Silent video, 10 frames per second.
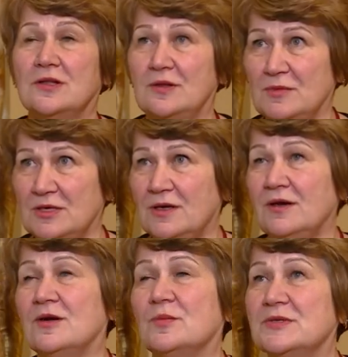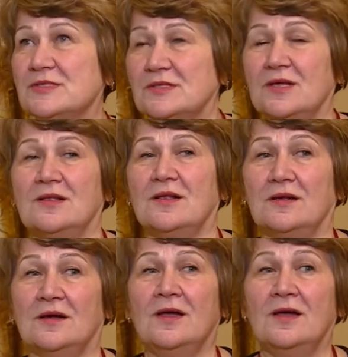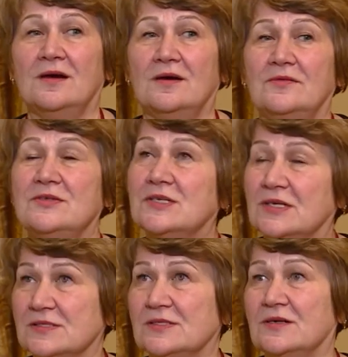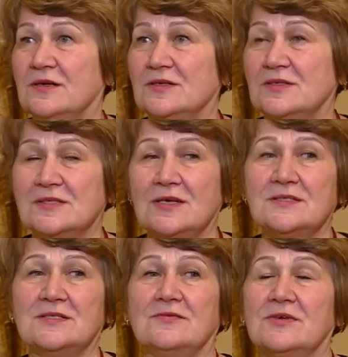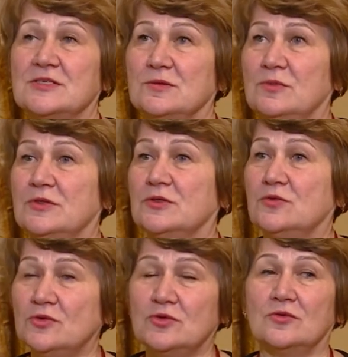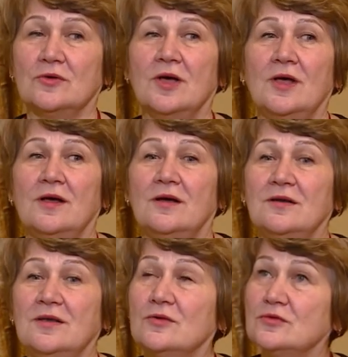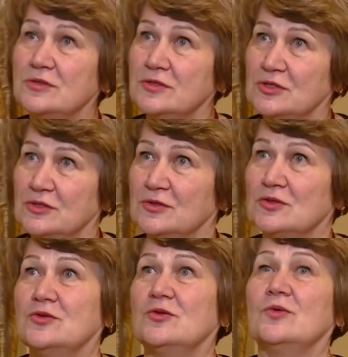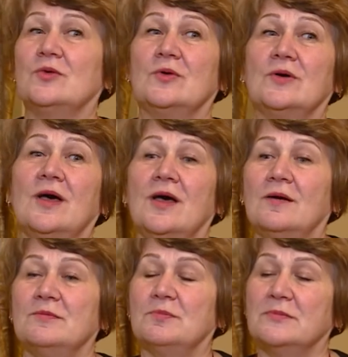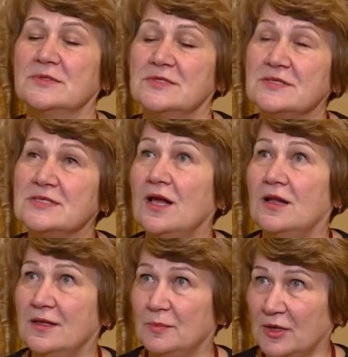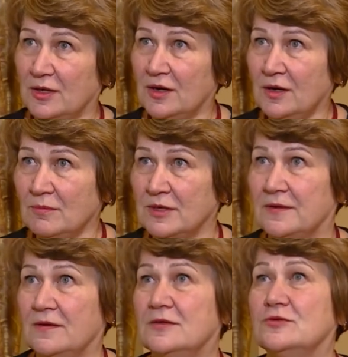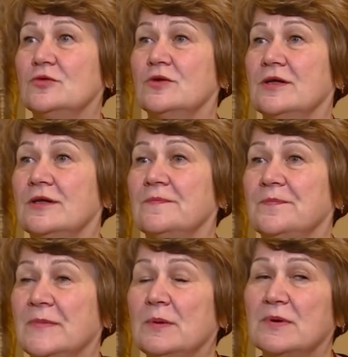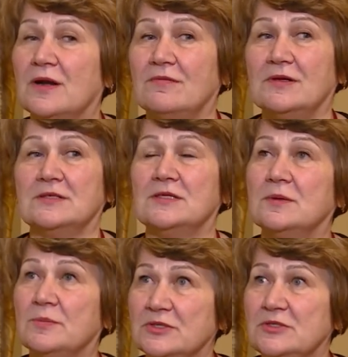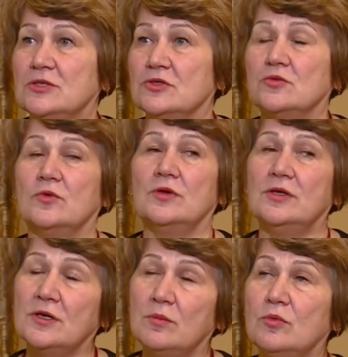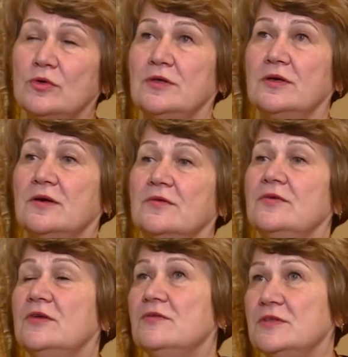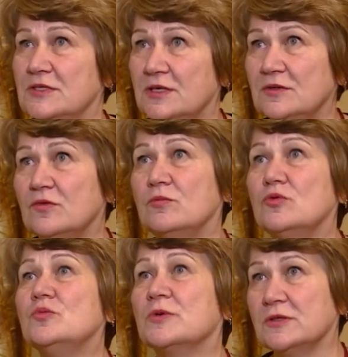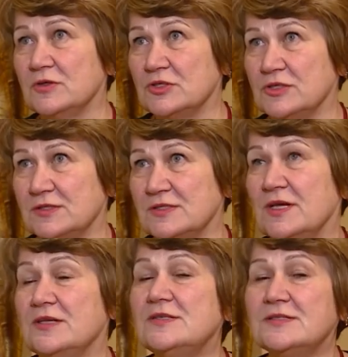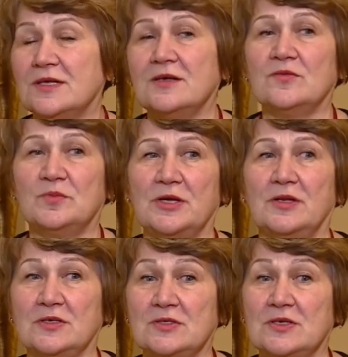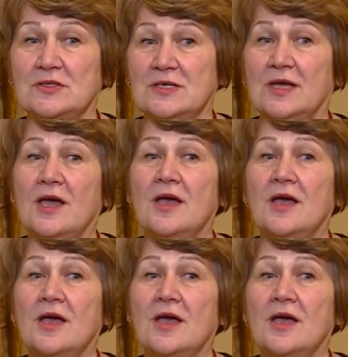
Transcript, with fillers: для меня, как председателя э, ветеранской организации, важно было то, что э, я услышала, что социальные программы, которые направлены на поддержку и работников, и ветеранов, будут продолжаться, и они стоят в приоритете.